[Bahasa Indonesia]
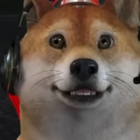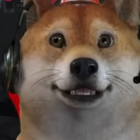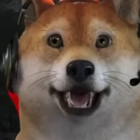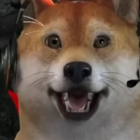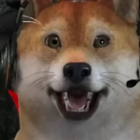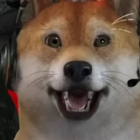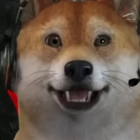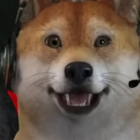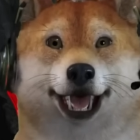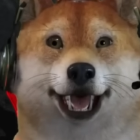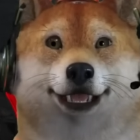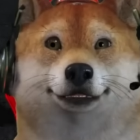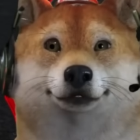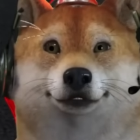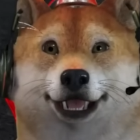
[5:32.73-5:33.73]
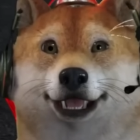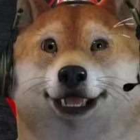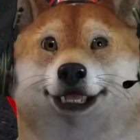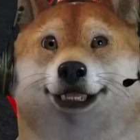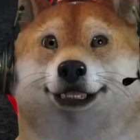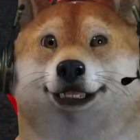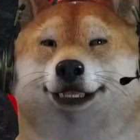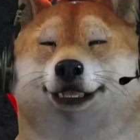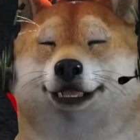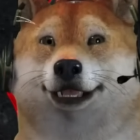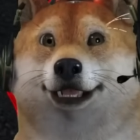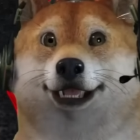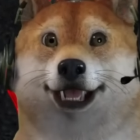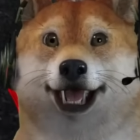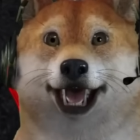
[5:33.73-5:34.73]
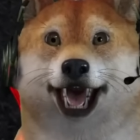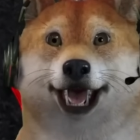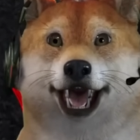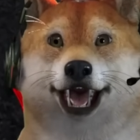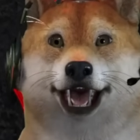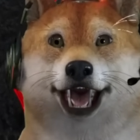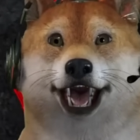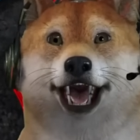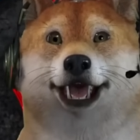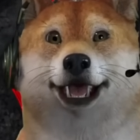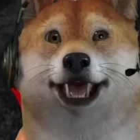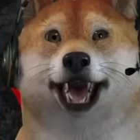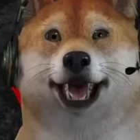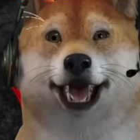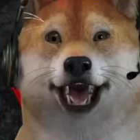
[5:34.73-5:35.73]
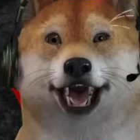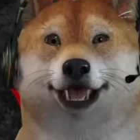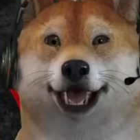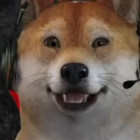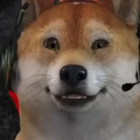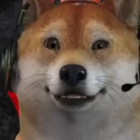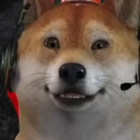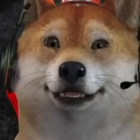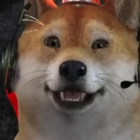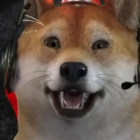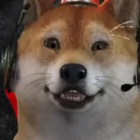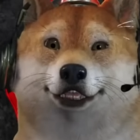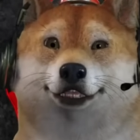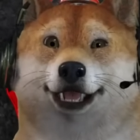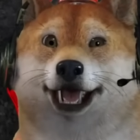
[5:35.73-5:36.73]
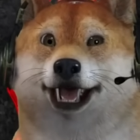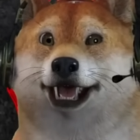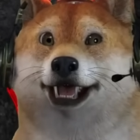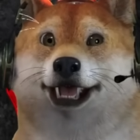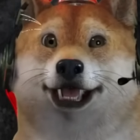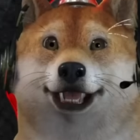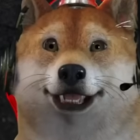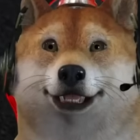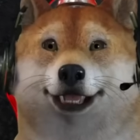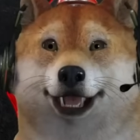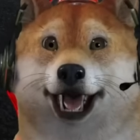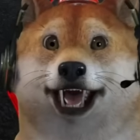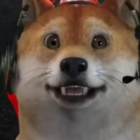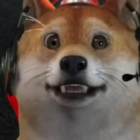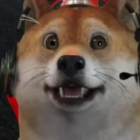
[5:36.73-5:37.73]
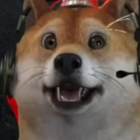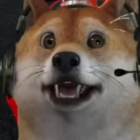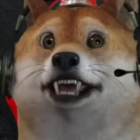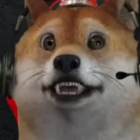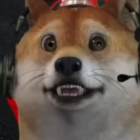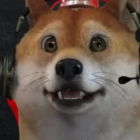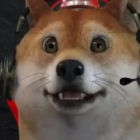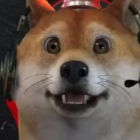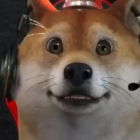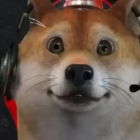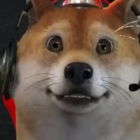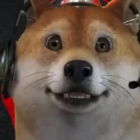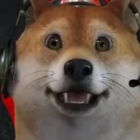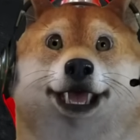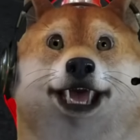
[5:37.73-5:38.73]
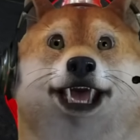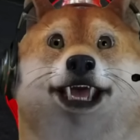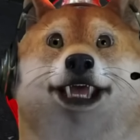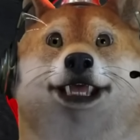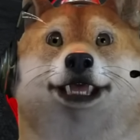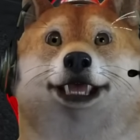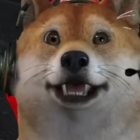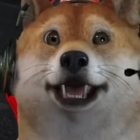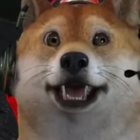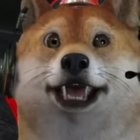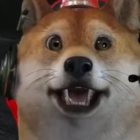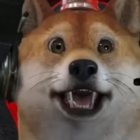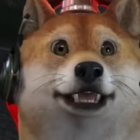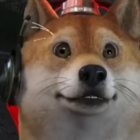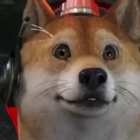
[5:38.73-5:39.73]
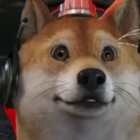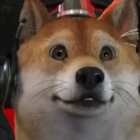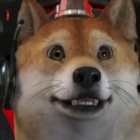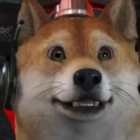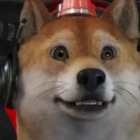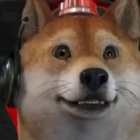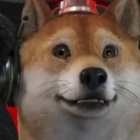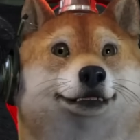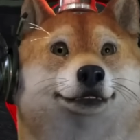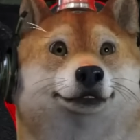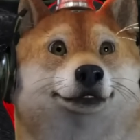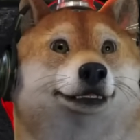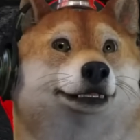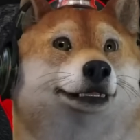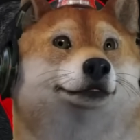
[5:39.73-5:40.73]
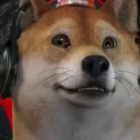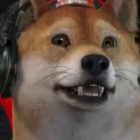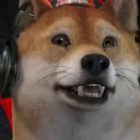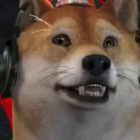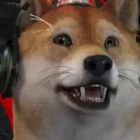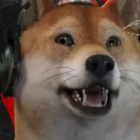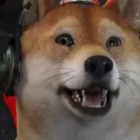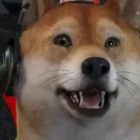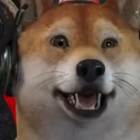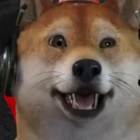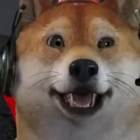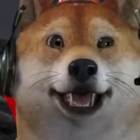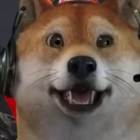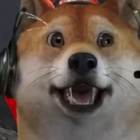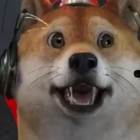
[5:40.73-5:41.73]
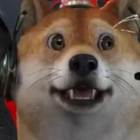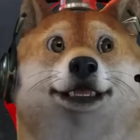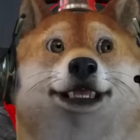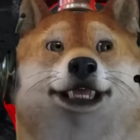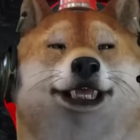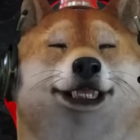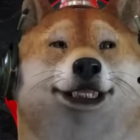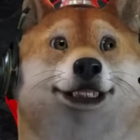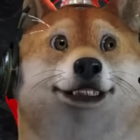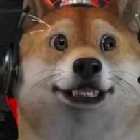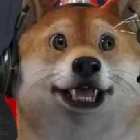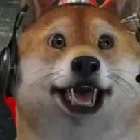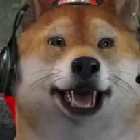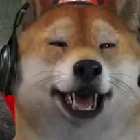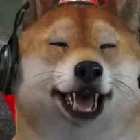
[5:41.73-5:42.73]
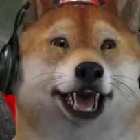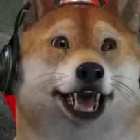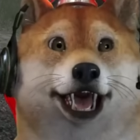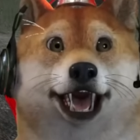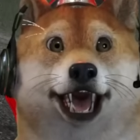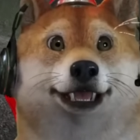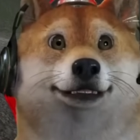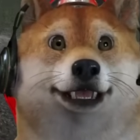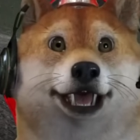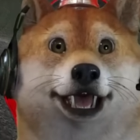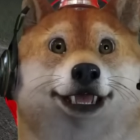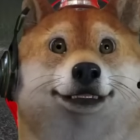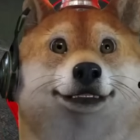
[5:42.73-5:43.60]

Ah, kagak perlu dah. Yang kagak diisi nggak nggak nggak perlu guna lagi. Uh, hilang temen-temennya. Oke oke oke maafkan aku ya maafkan aku ya bapak-bapak ya Bapak nggak kenapa-kenapa kan